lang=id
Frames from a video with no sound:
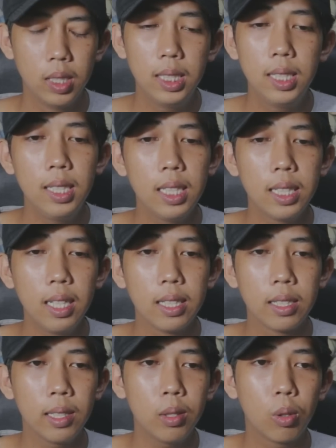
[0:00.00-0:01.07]
di sini kita
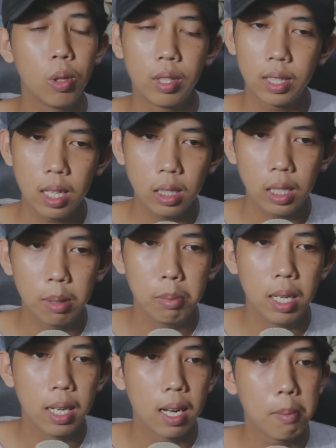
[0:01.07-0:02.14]
ngechat ke kontak yang
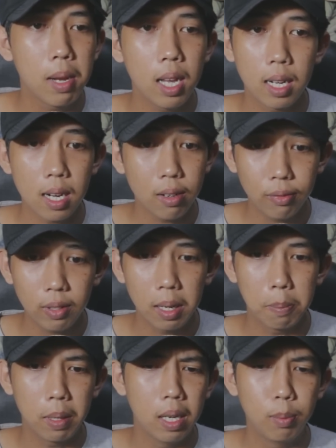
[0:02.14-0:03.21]
bernama
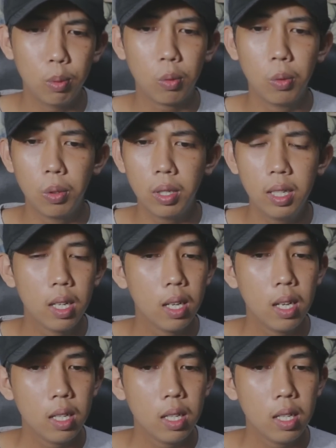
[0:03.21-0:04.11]
Rafa pada pukul